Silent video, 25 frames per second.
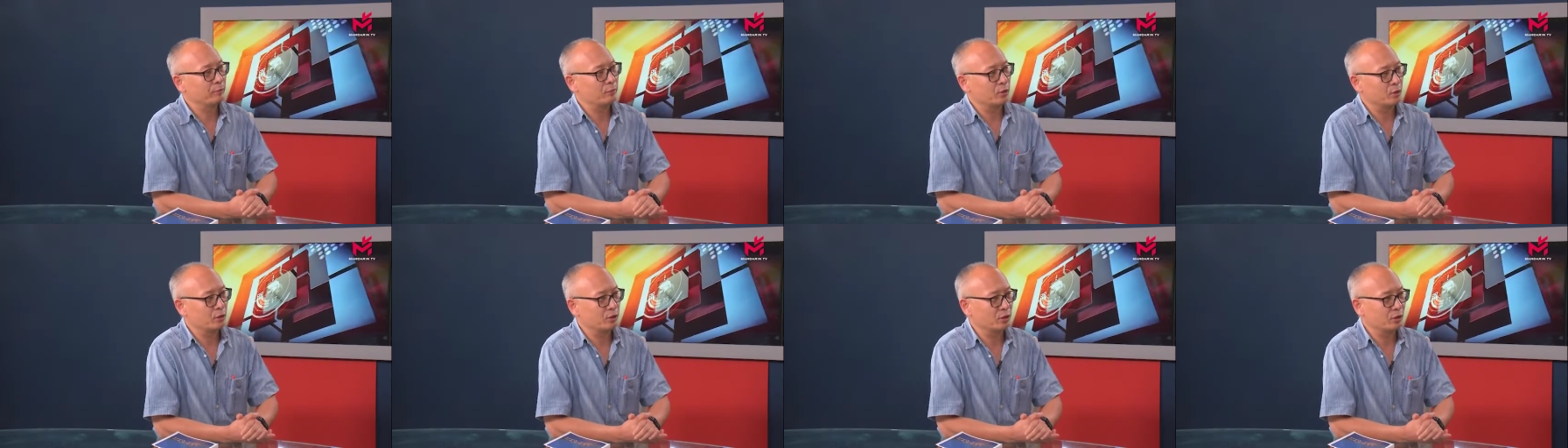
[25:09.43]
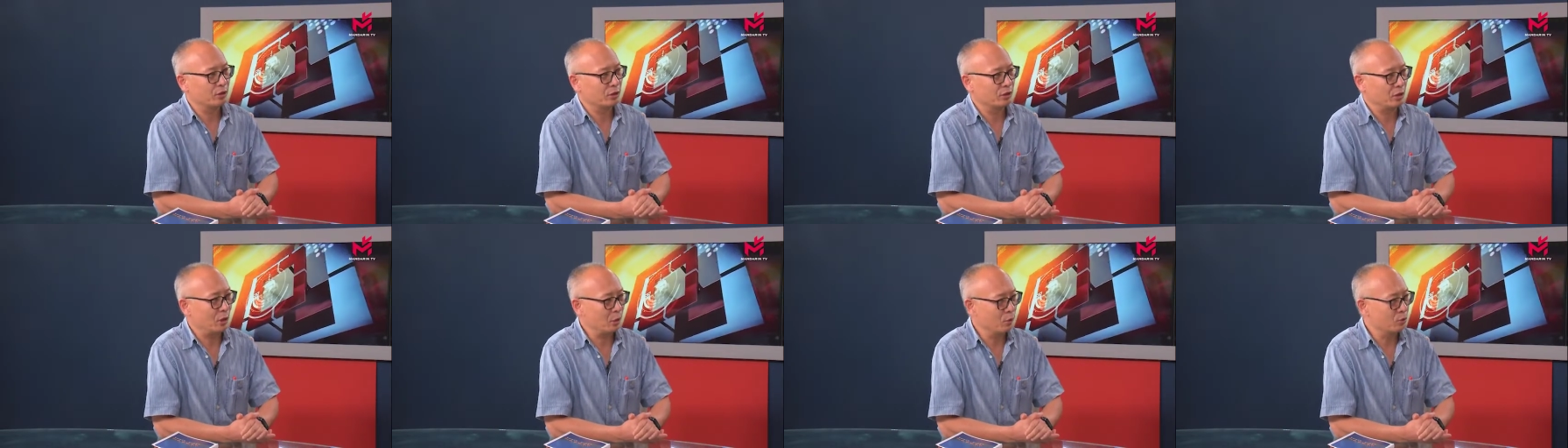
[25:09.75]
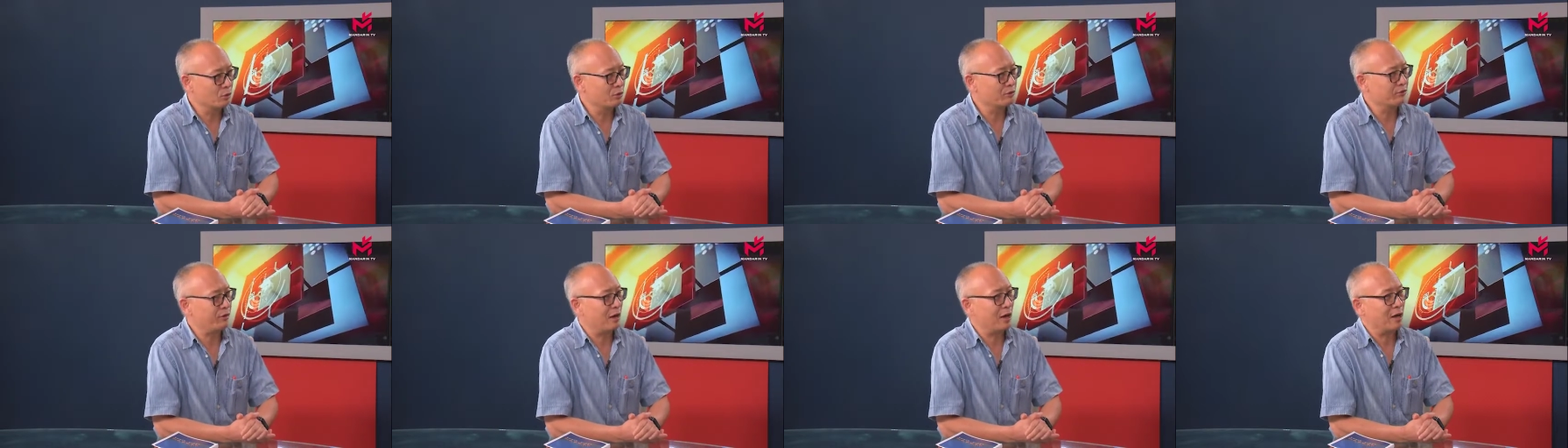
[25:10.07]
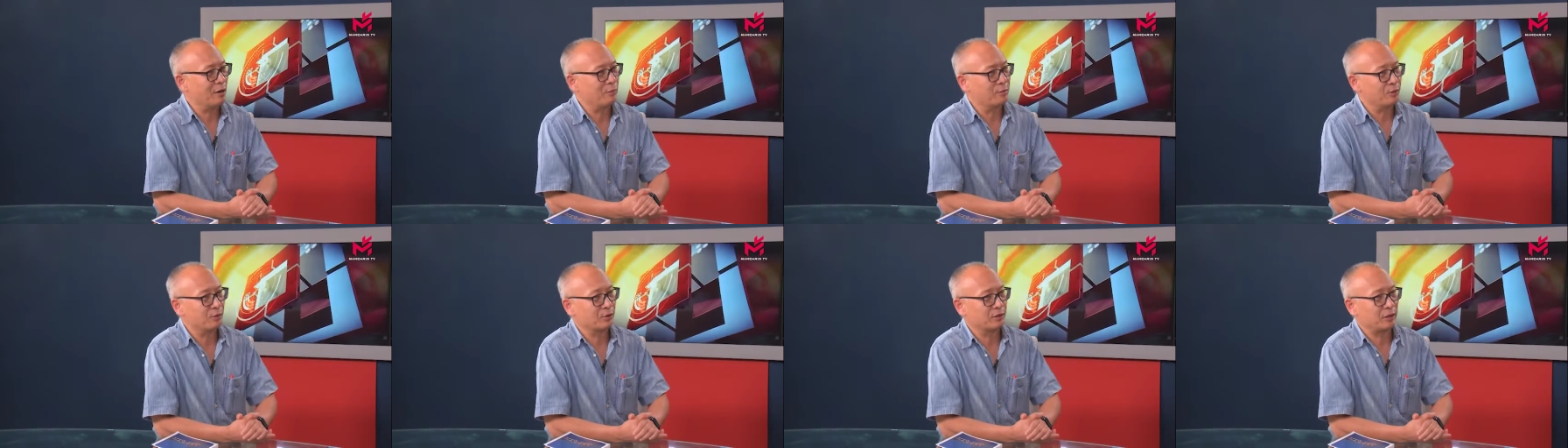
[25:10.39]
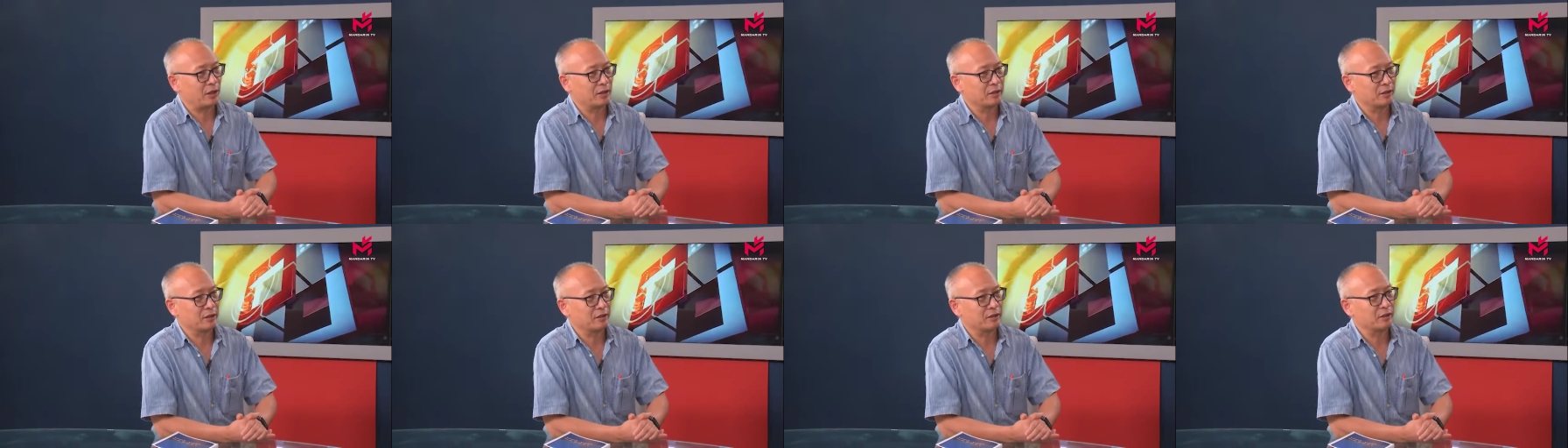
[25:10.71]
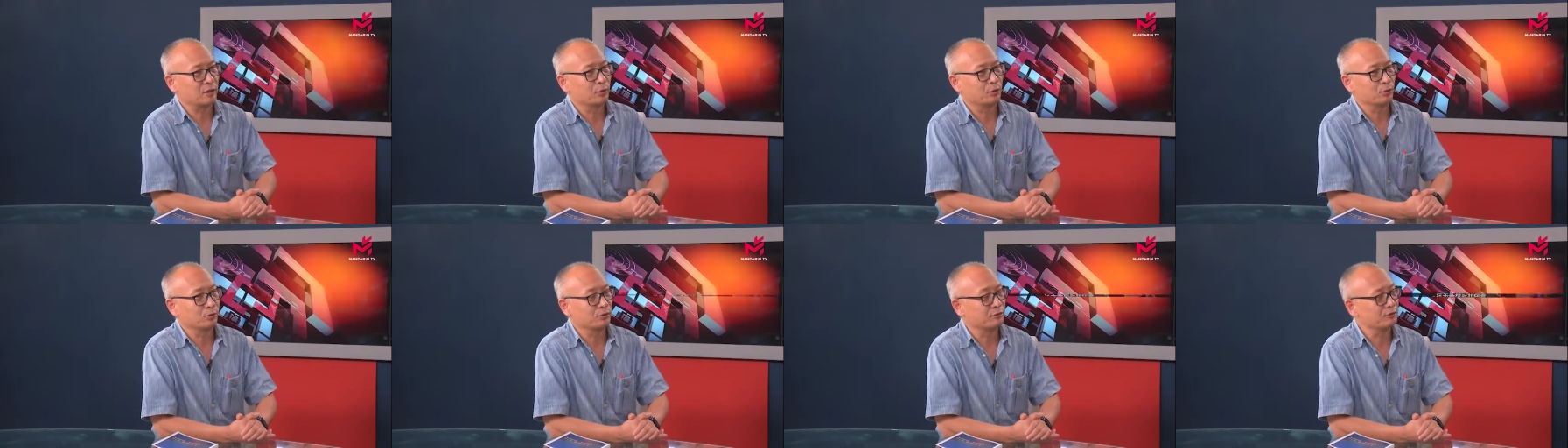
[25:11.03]
比如说劳工法，比如说它的
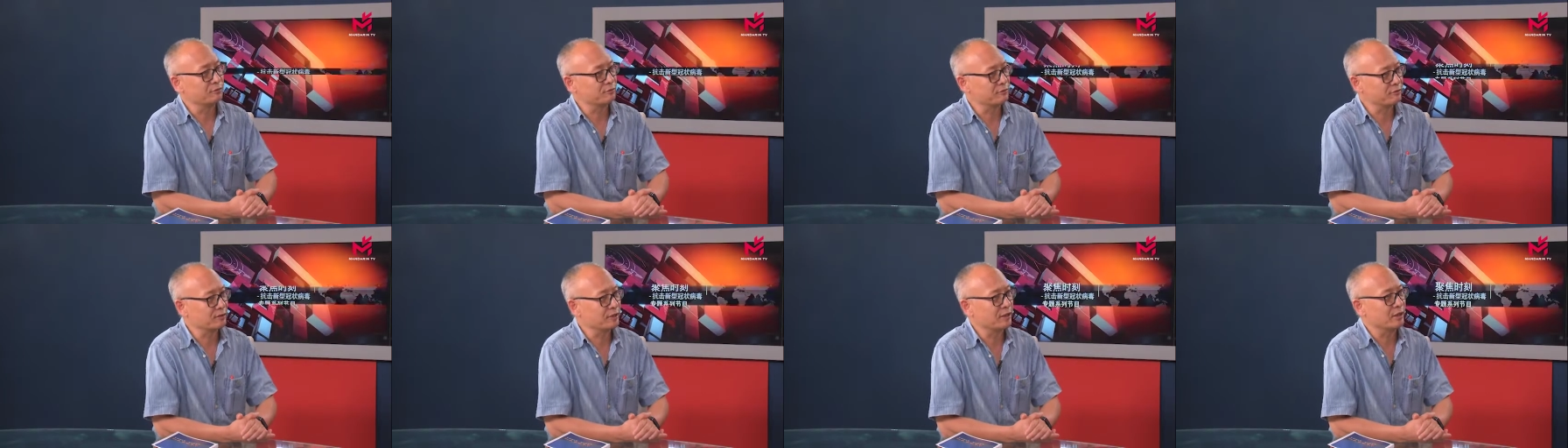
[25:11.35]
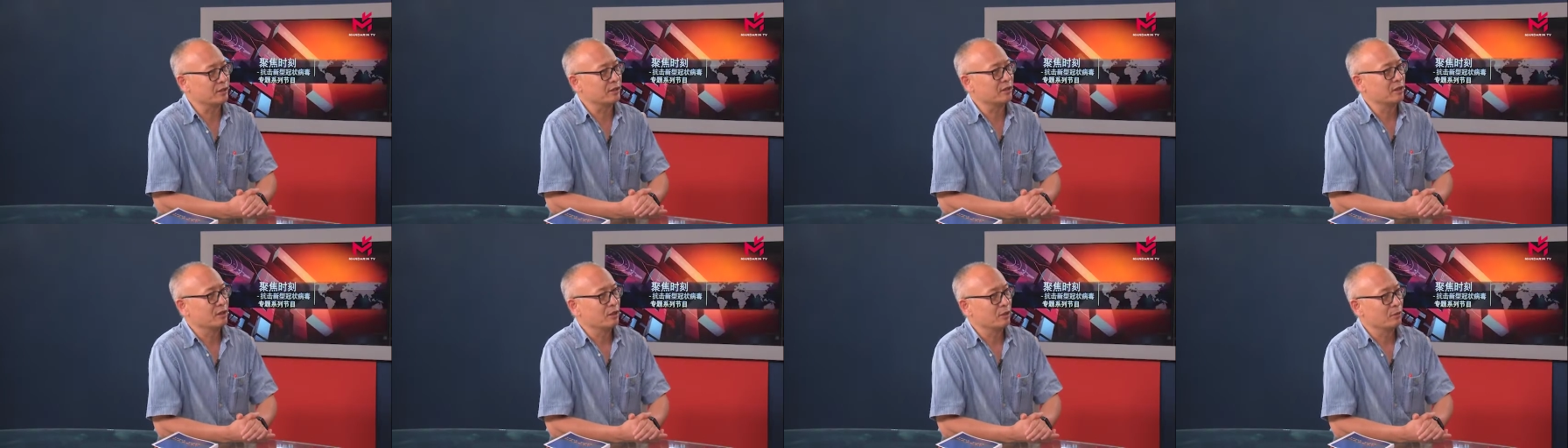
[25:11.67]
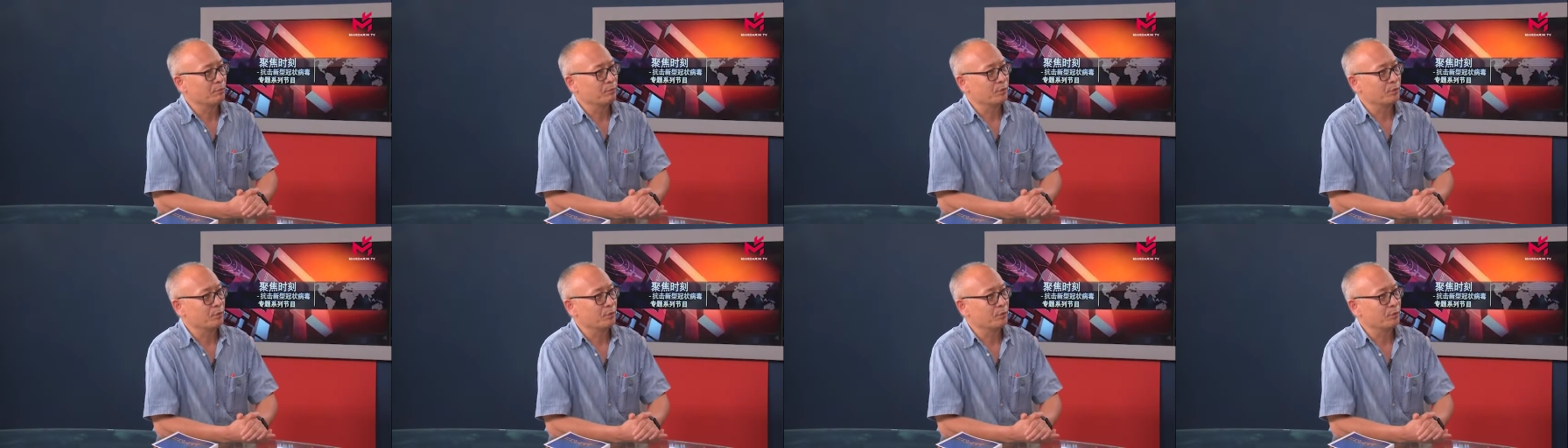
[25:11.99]
各种福利，